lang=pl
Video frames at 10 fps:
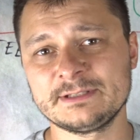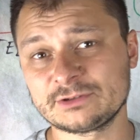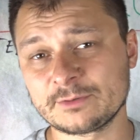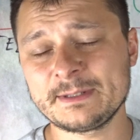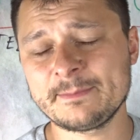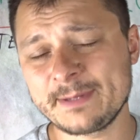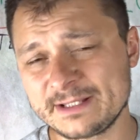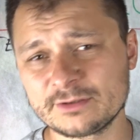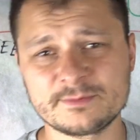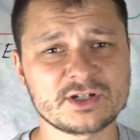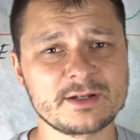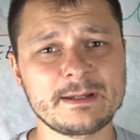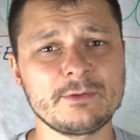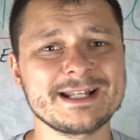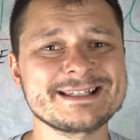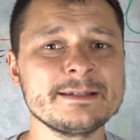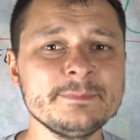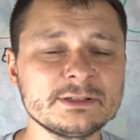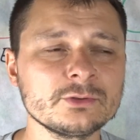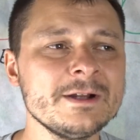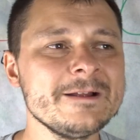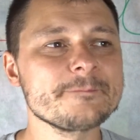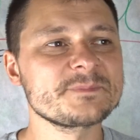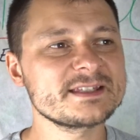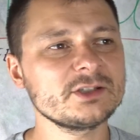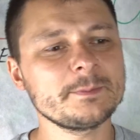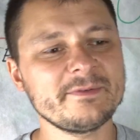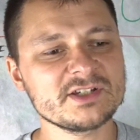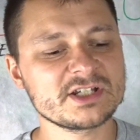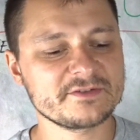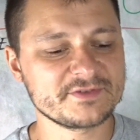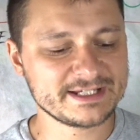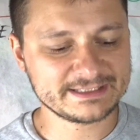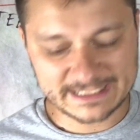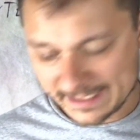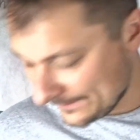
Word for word: na topie będą jeszcze miały rację bytu. Niestety obawiam się, że wszystkie takie